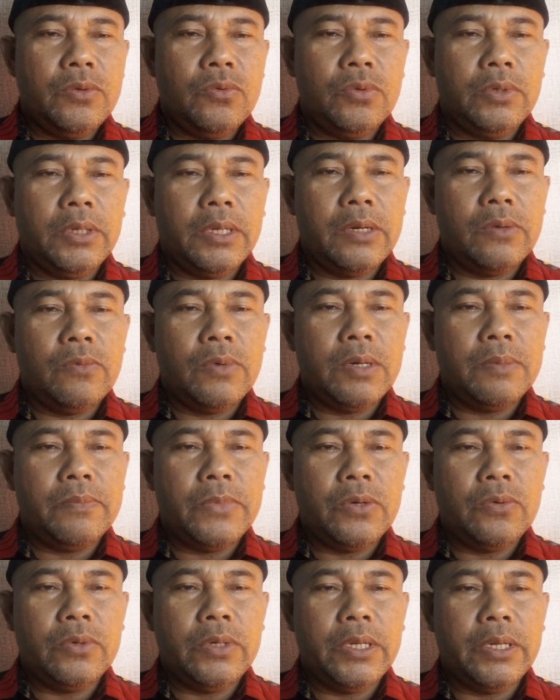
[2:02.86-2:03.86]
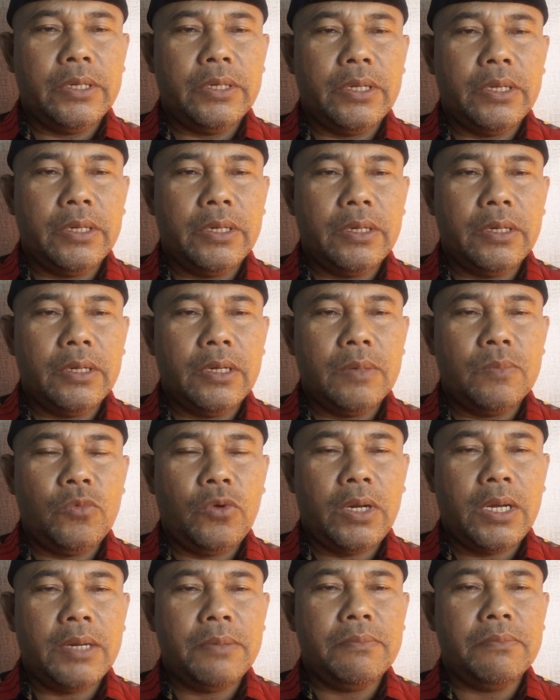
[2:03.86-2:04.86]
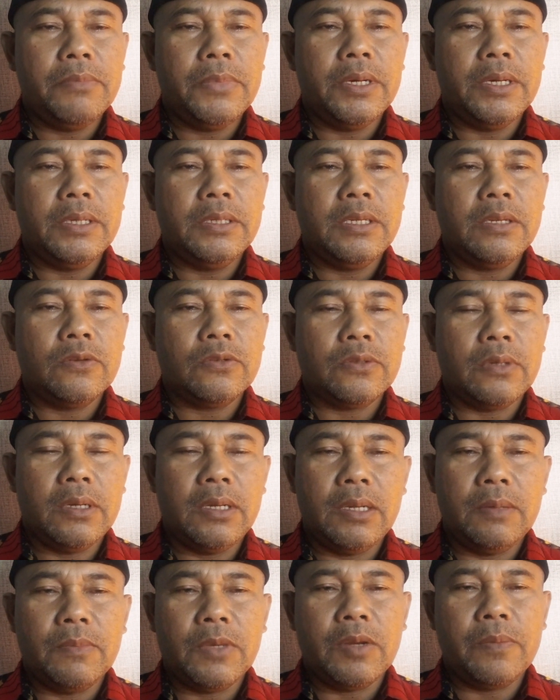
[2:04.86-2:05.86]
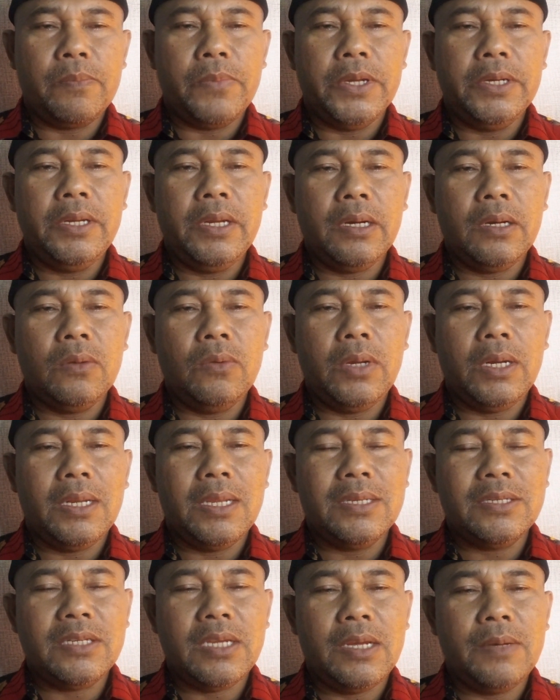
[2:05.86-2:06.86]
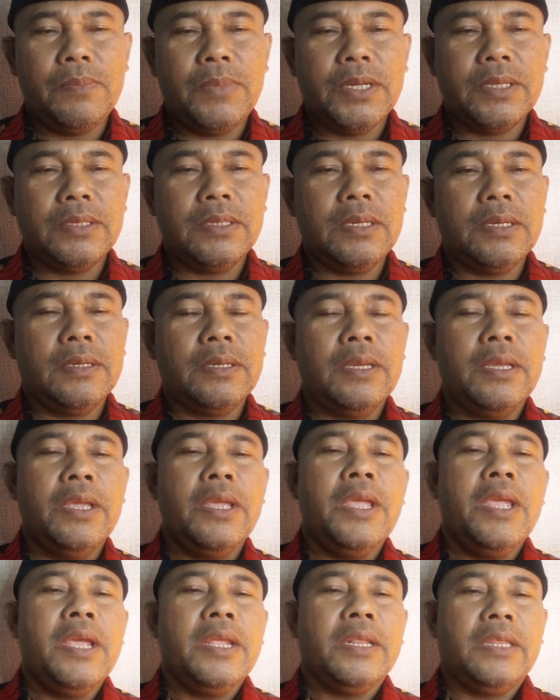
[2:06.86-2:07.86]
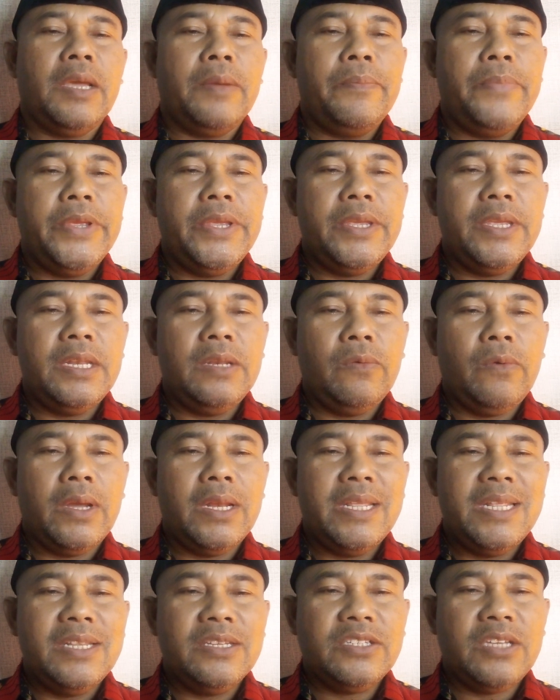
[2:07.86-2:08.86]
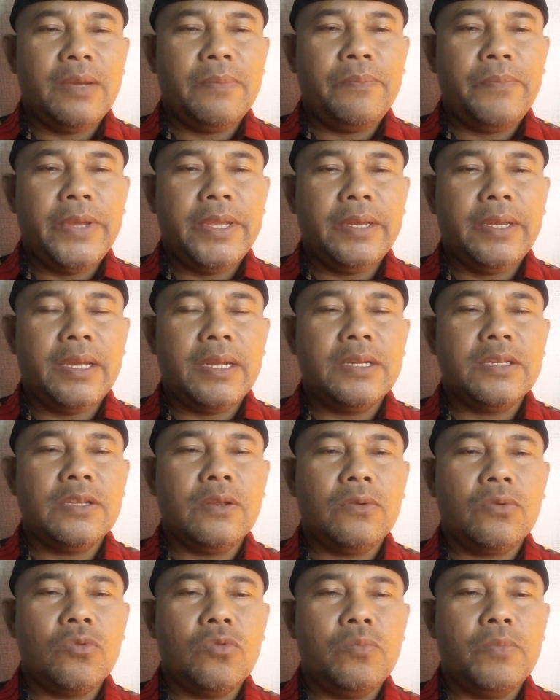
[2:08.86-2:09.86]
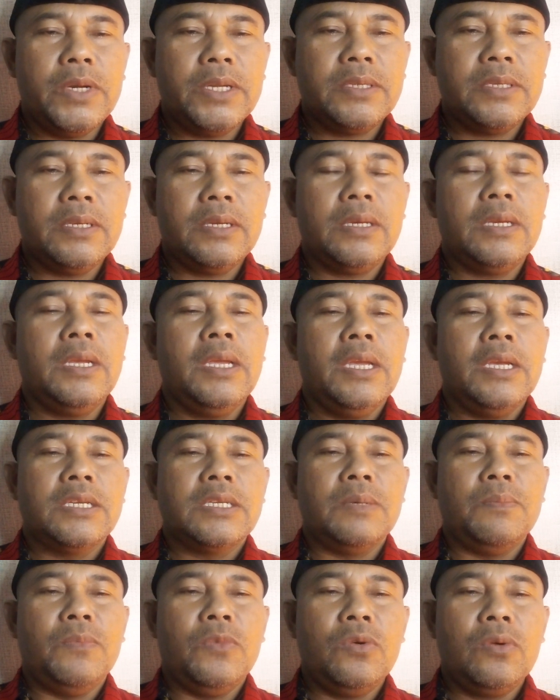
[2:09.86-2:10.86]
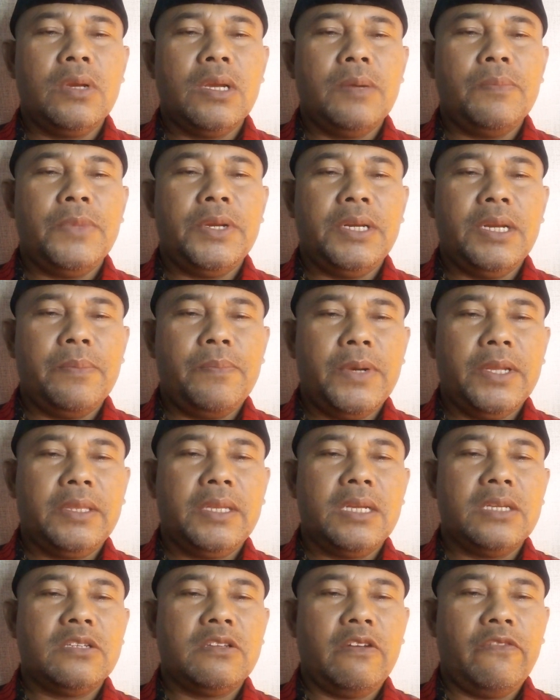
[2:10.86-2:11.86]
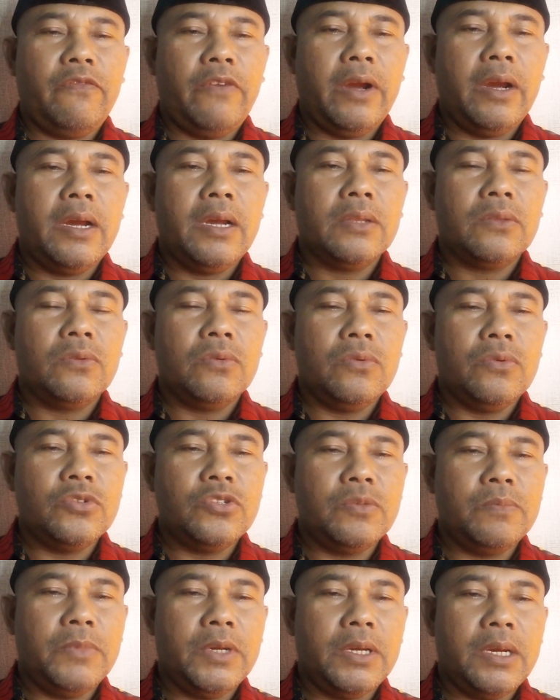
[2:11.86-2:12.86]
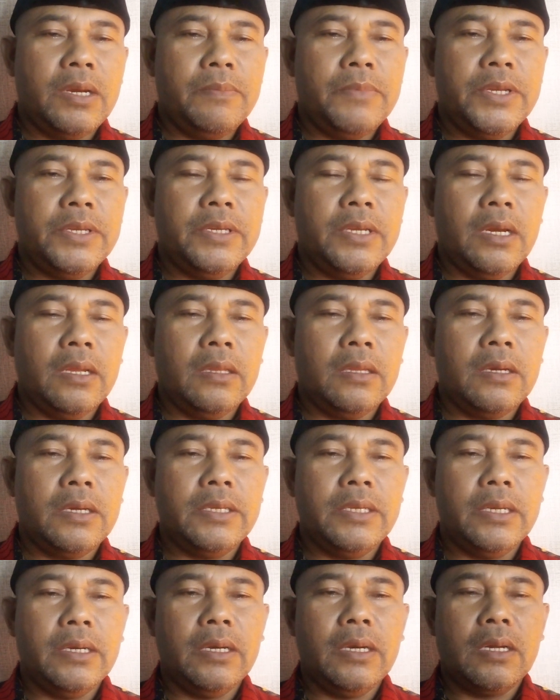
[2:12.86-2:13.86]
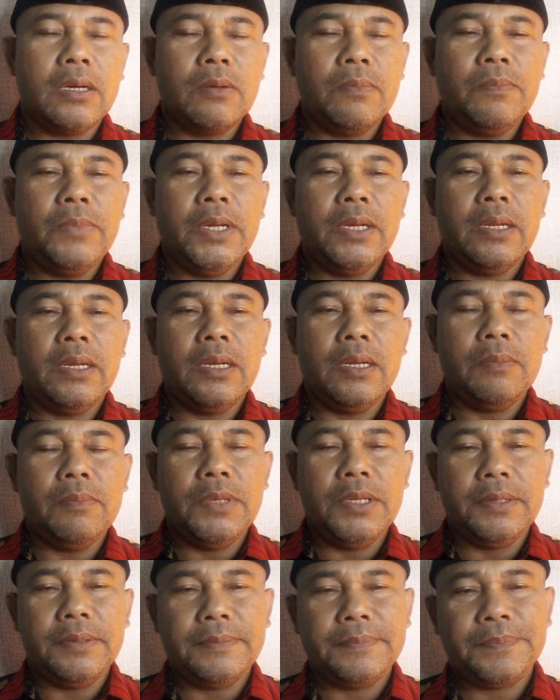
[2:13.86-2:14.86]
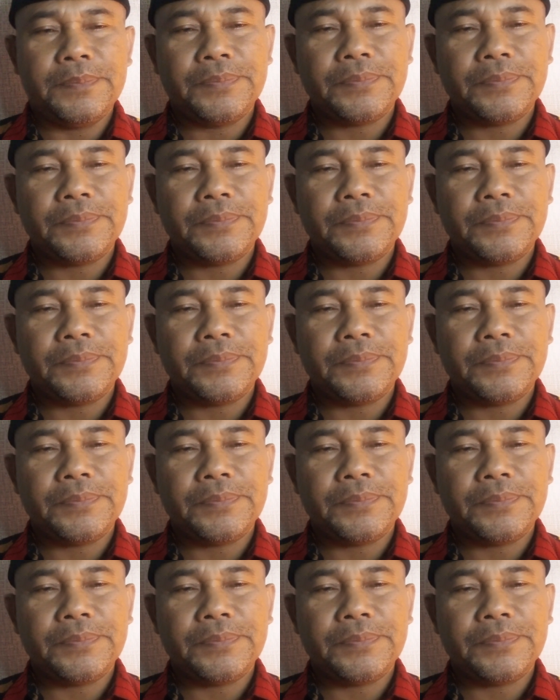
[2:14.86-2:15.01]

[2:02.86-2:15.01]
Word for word: Yuna wa Maulana Muhammad SAW kepada keluarga sahabatnya tabi'in walin sampaikan seluruh umatnya semoga mendapatkan syafaatul uzma amin ya Allah ya rabbal alamin